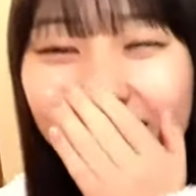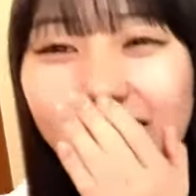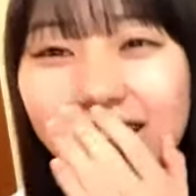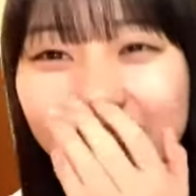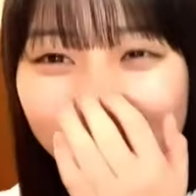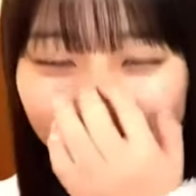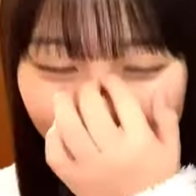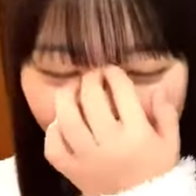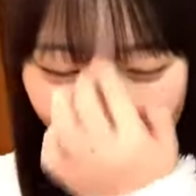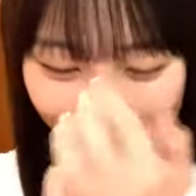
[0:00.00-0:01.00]
多分もう
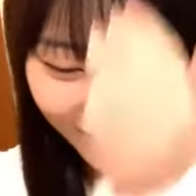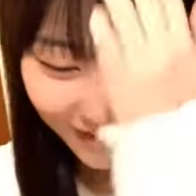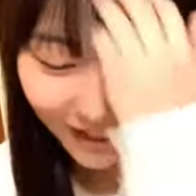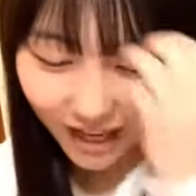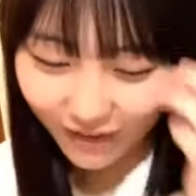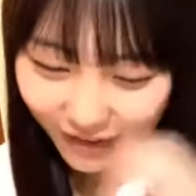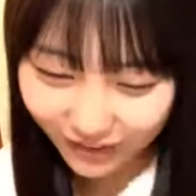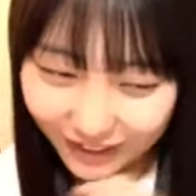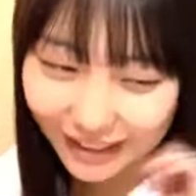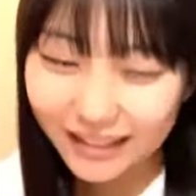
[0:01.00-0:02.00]
家族はやめ
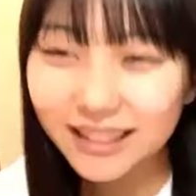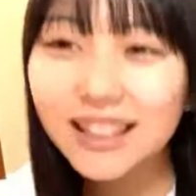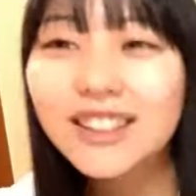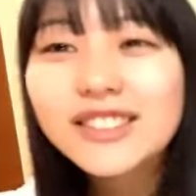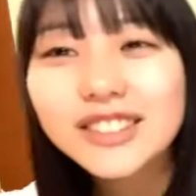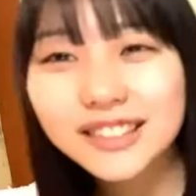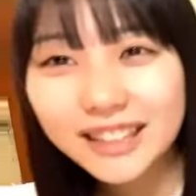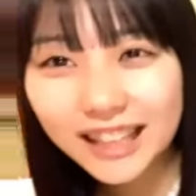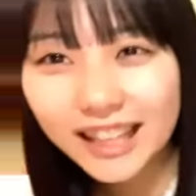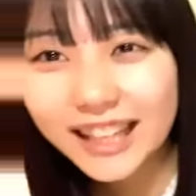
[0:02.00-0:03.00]
ろって感じだと思う
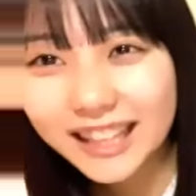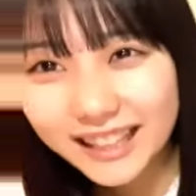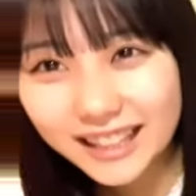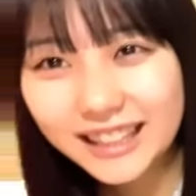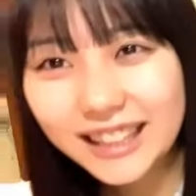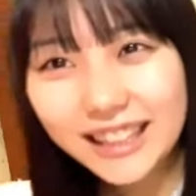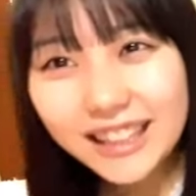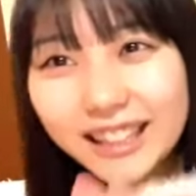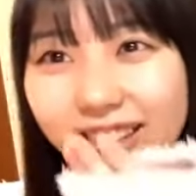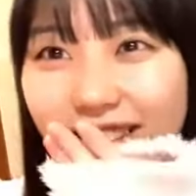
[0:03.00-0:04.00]
ので
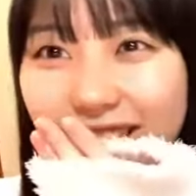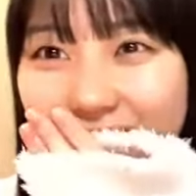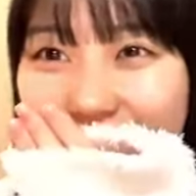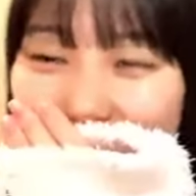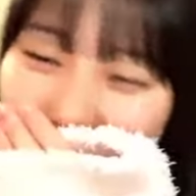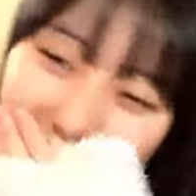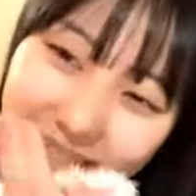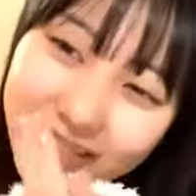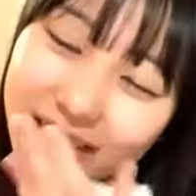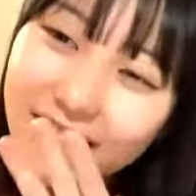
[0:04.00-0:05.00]
でもすごい
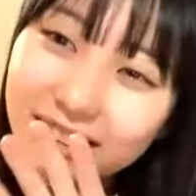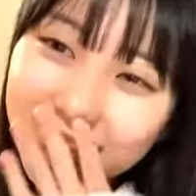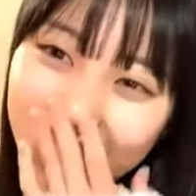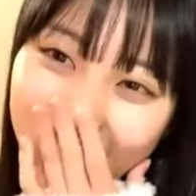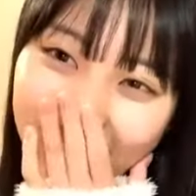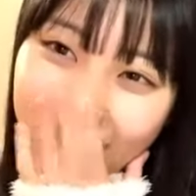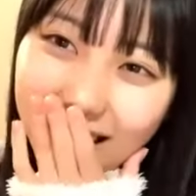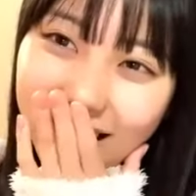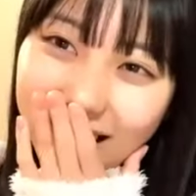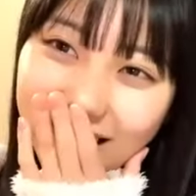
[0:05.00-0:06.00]
ねあの
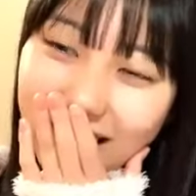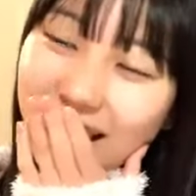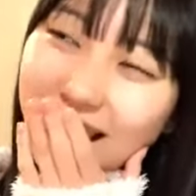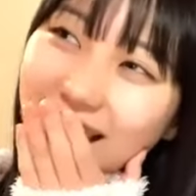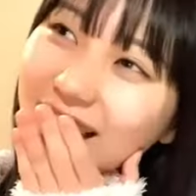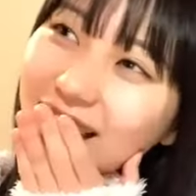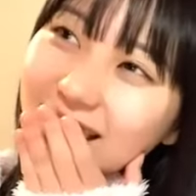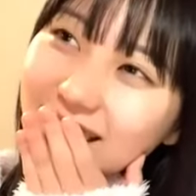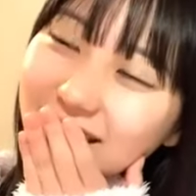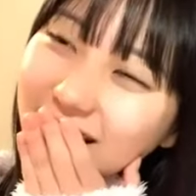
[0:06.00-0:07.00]
ねう
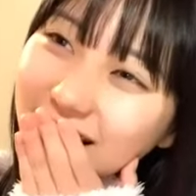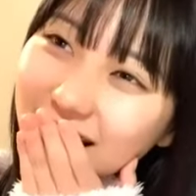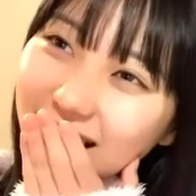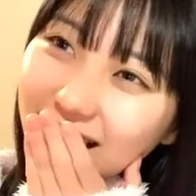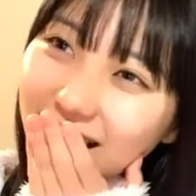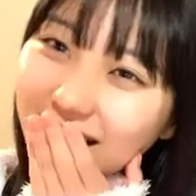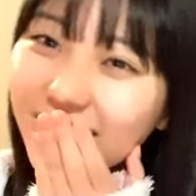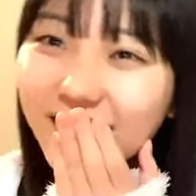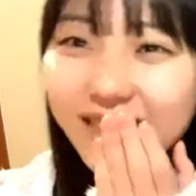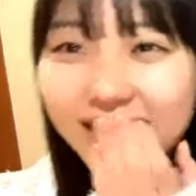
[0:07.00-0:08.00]
わーすごいなーって
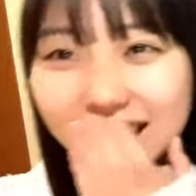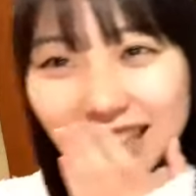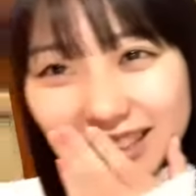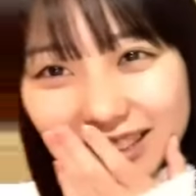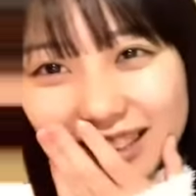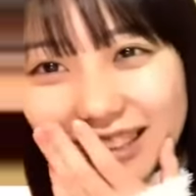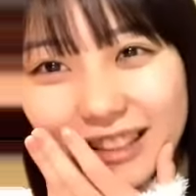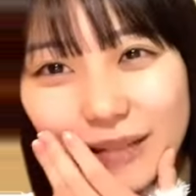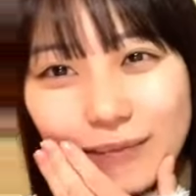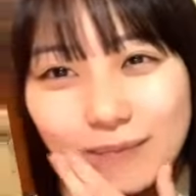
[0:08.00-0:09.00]
思いましたよなんか。